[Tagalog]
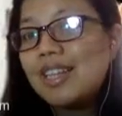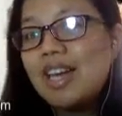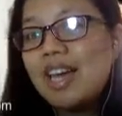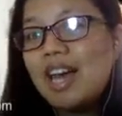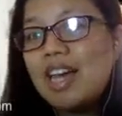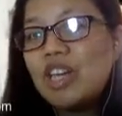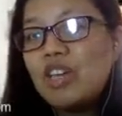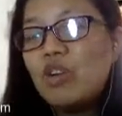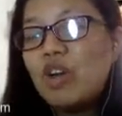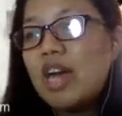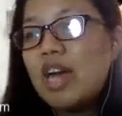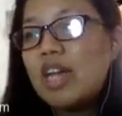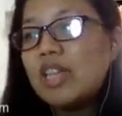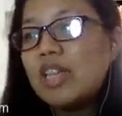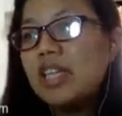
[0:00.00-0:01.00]
ay yung
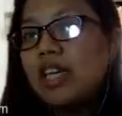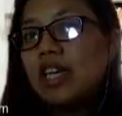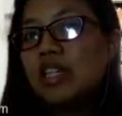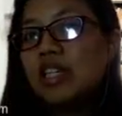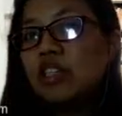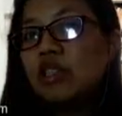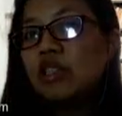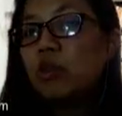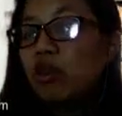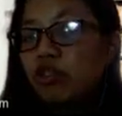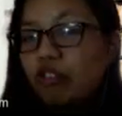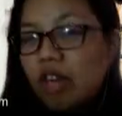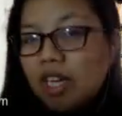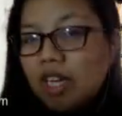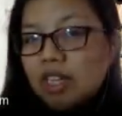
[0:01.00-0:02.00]
ating
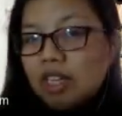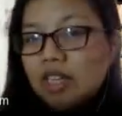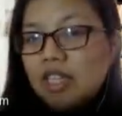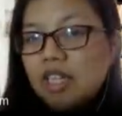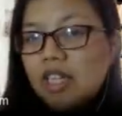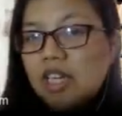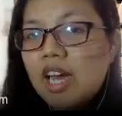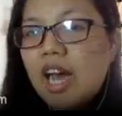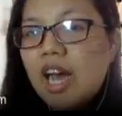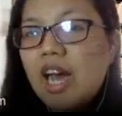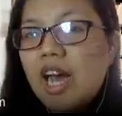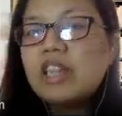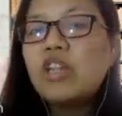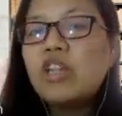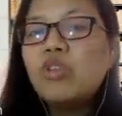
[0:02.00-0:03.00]
sporophyte. At
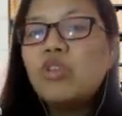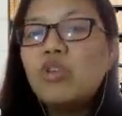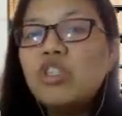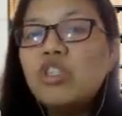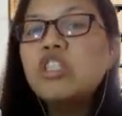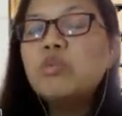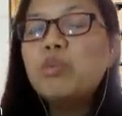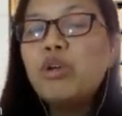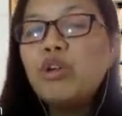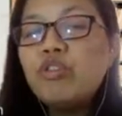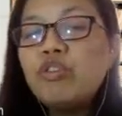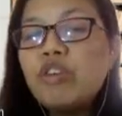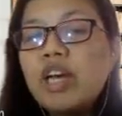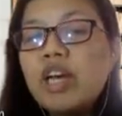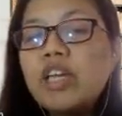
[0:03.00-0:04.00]
nandoon sa
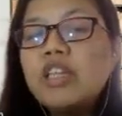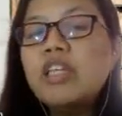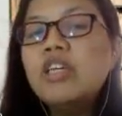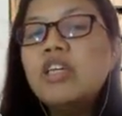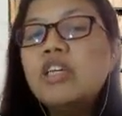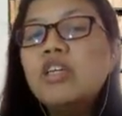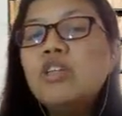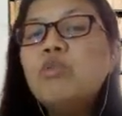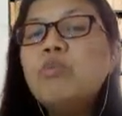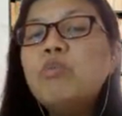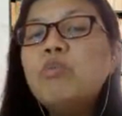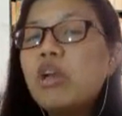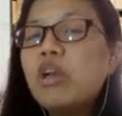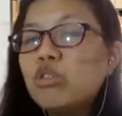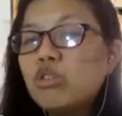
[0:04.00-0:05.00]
sporophyte, yung
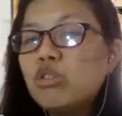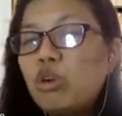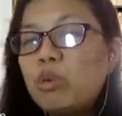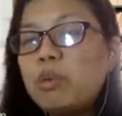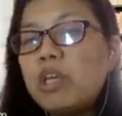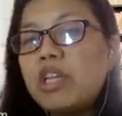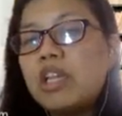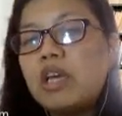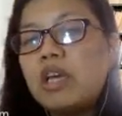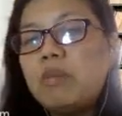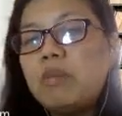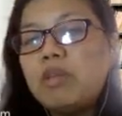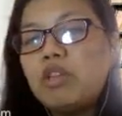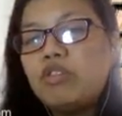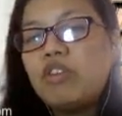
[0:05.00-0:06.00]
microscopic na
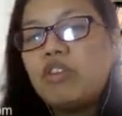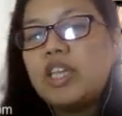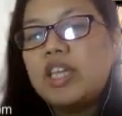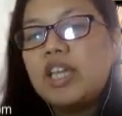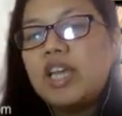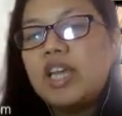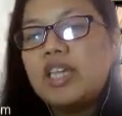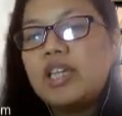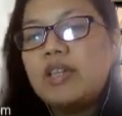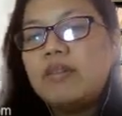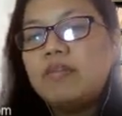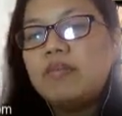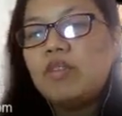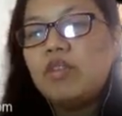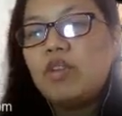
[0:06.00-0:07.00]
gametophyte natin.
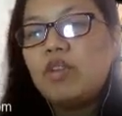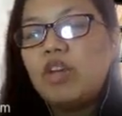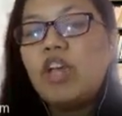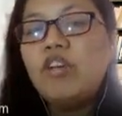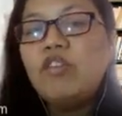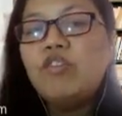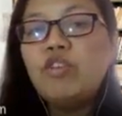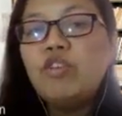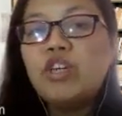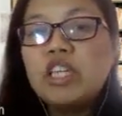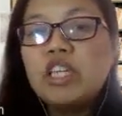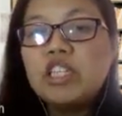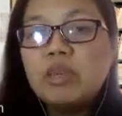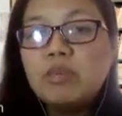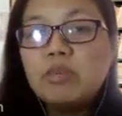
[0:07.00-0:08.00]
Okay, for the
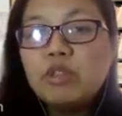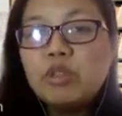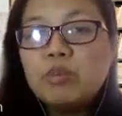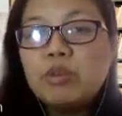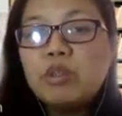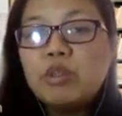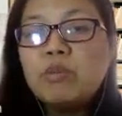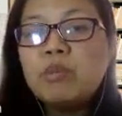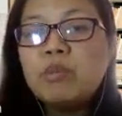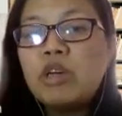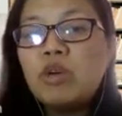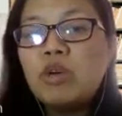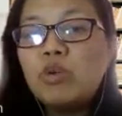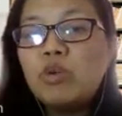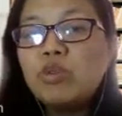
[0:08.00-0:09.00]
gymnosperm, may
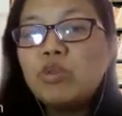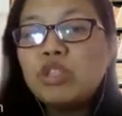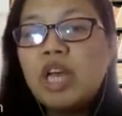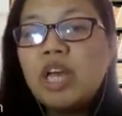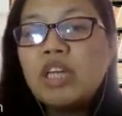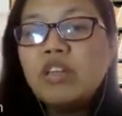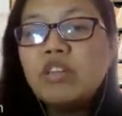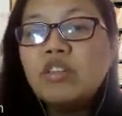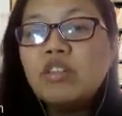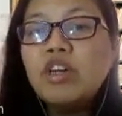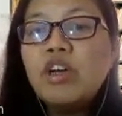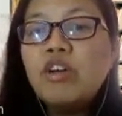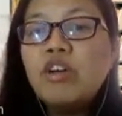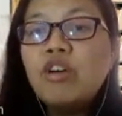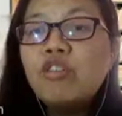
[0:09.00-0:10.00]
cones tayo.
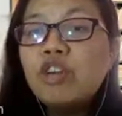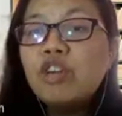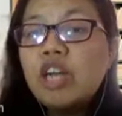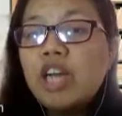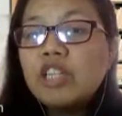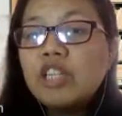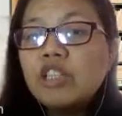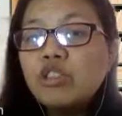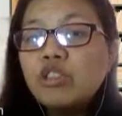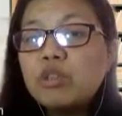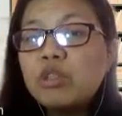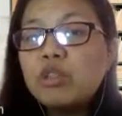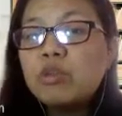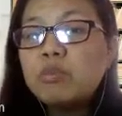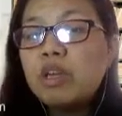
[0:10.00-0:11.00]
For the
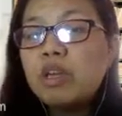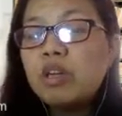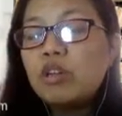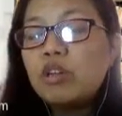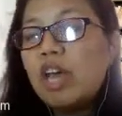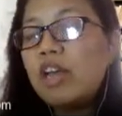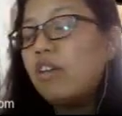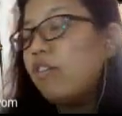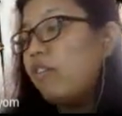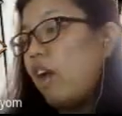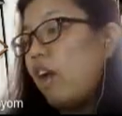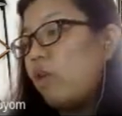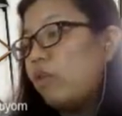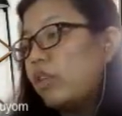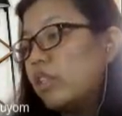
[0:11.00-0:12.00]
angiosperm, meron tayong
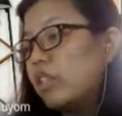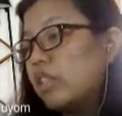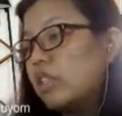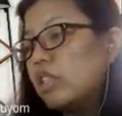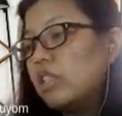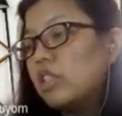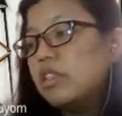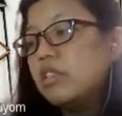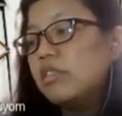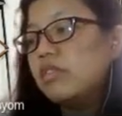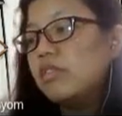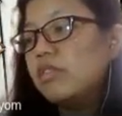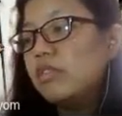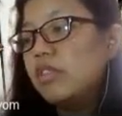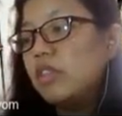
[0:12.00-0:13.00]
flowers.
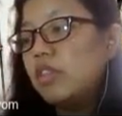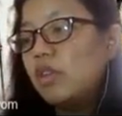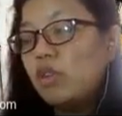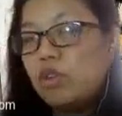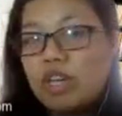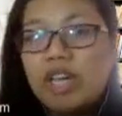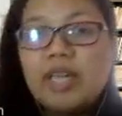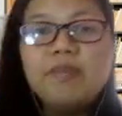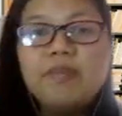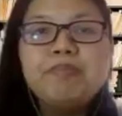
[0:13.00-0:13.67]
Okay?